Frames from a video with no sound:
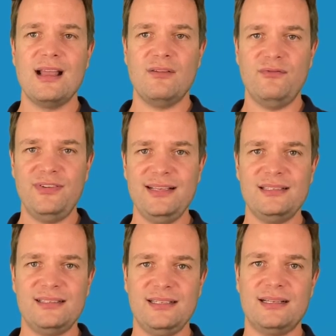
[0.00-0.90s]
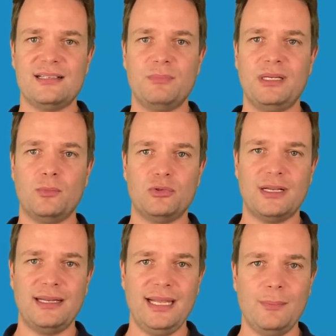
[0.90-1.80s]
wie sieht das mit dem
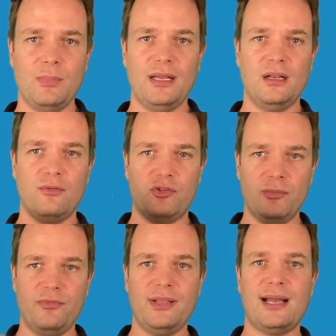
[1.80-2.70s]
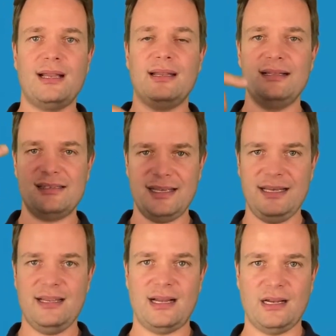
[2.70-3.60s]
Unternehmen in fünf Jahren, in
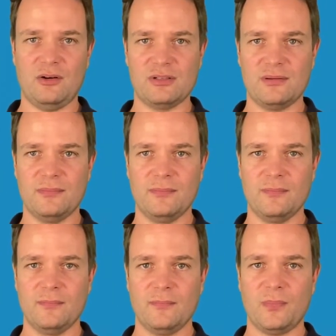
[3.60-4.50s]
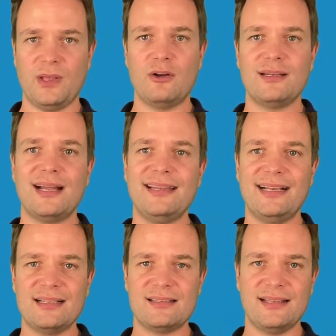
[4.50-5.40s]
zehn Jahren aus. Ja, und da die
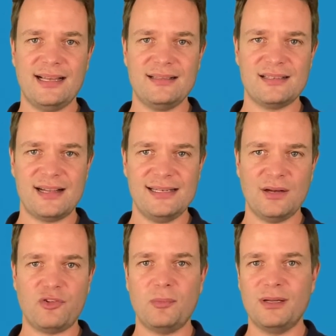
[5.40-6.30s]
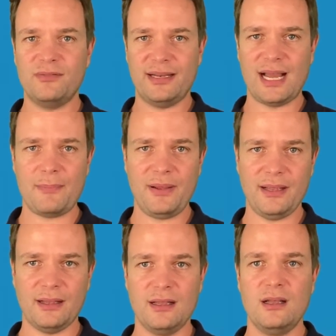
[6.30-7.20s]
ganzen Kennzahlen ja vom Gewinn
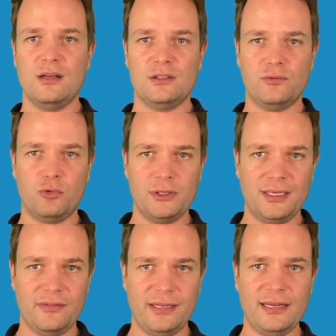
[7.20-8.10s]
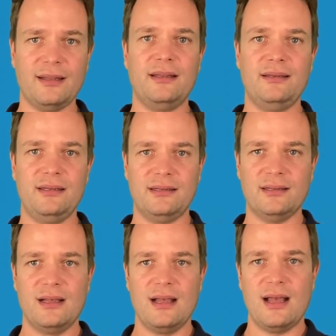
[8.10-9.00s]
abhängen, sowohl die Dividendenrendite
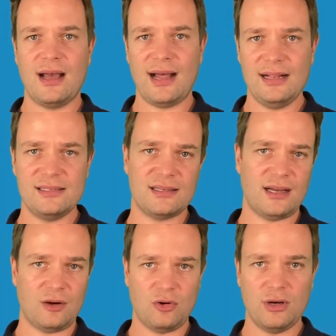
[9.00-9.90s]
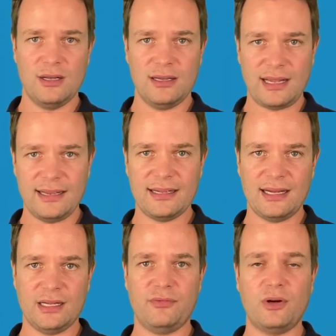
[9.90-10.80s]
als auch ein
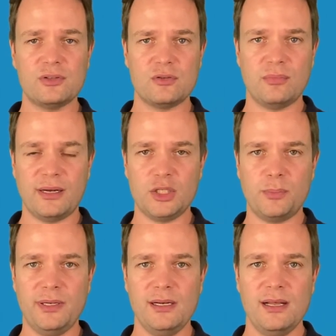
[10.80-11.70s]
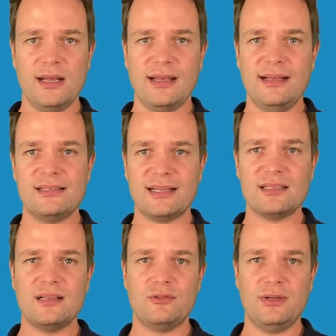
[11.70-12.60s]
KGV zum Beispiel, ist
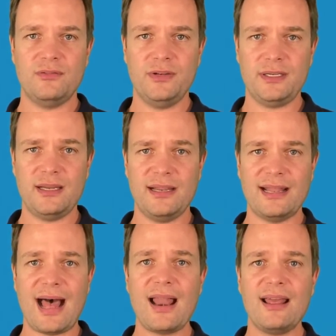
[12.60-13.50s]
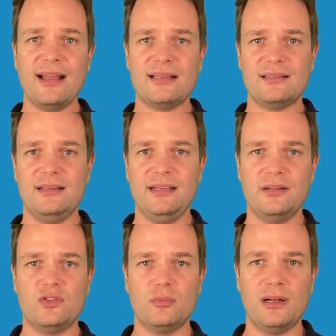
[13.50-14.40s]
das natürlich wichtig, in allererster
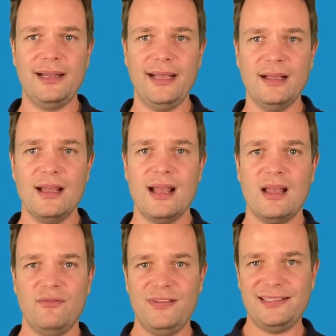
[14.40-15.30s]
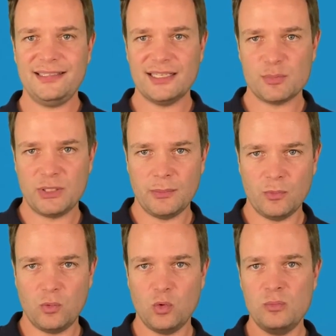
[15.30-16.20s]
Linie zu überlegen, wie sieht das mit dem
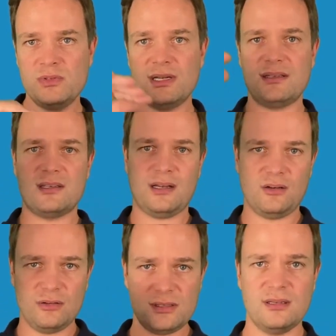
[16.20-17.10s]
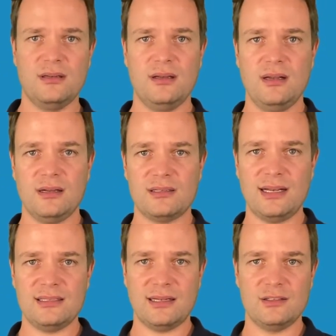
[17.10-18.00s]
Umsatz aus das
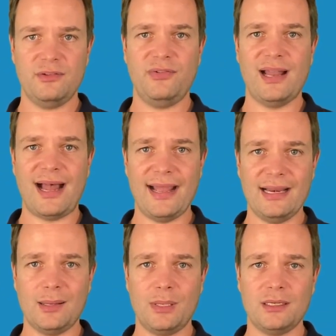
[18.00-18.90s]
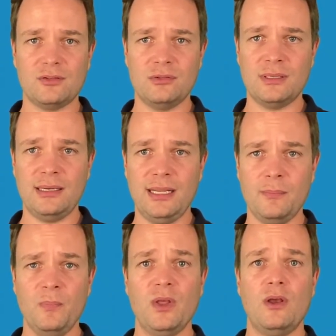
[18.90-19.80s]
heißt also, wie viel Einnahmen hat das
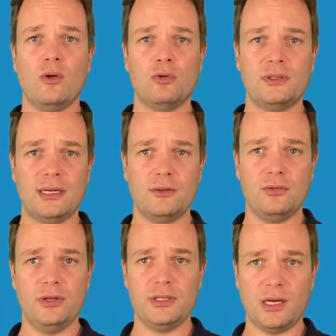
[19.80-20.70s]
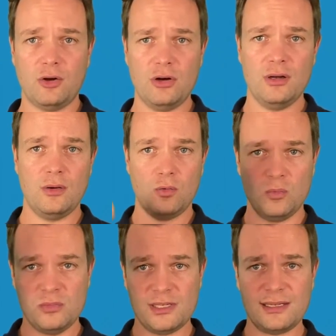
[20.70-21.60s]
Unternehmen und dann natürlich auch
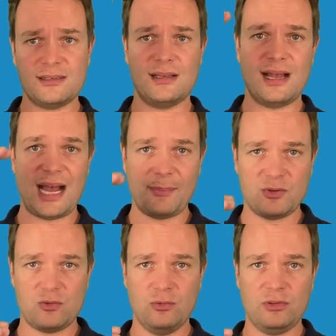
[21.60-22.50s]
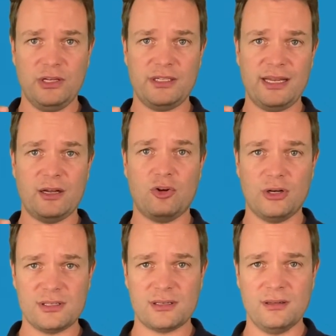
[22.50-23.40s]
Umsatz abzüglich der
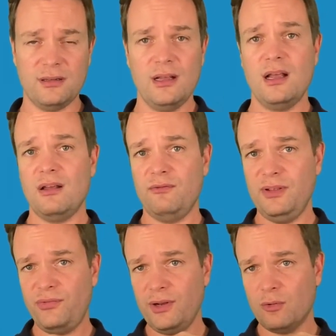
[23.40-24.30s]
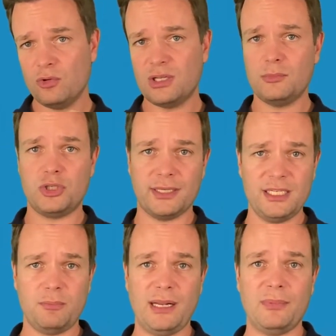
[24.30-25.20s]
Kosten, wie viel unterm
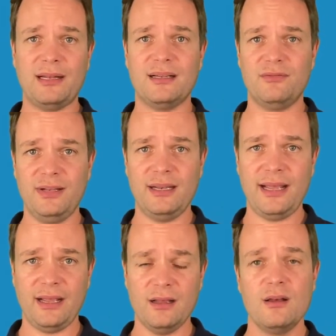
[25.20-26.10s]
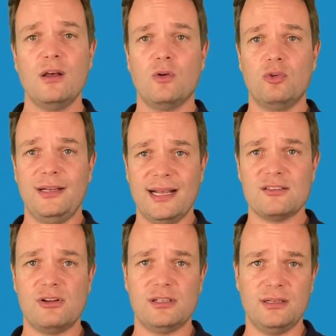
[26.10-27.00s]
Strich bleibt an Gewinn hängen und der
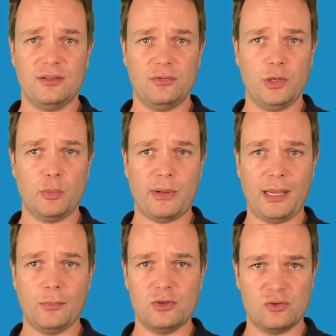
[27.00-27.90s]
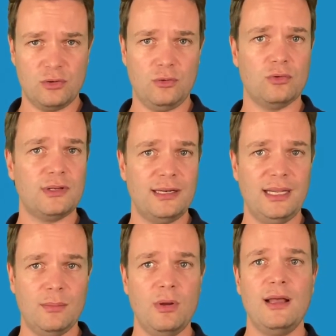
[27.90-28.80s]
sollte natürlich bei einem gesunden
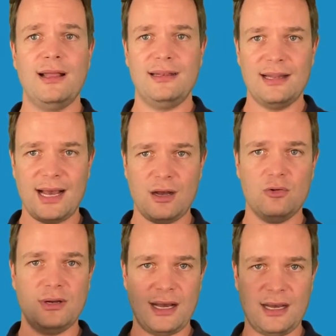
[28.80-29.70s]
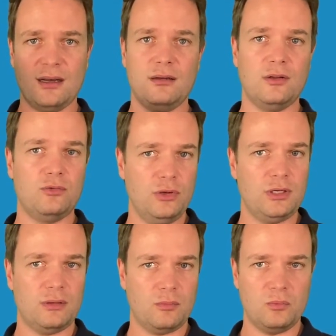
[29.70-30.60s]
Unternehmen nach und nach
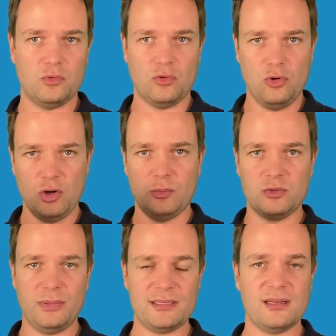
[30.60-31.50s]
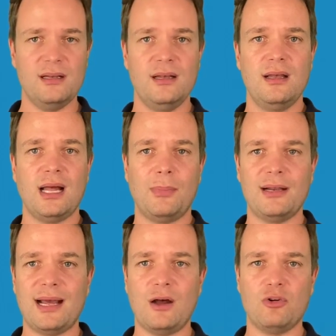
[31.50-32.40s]
natürlich umso höher, umso besser, aber
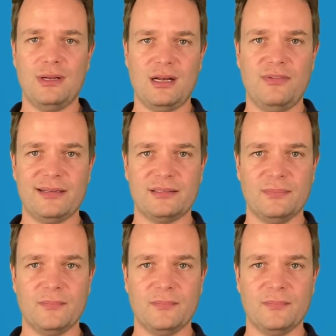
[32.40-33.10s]
nach und nach wachsen.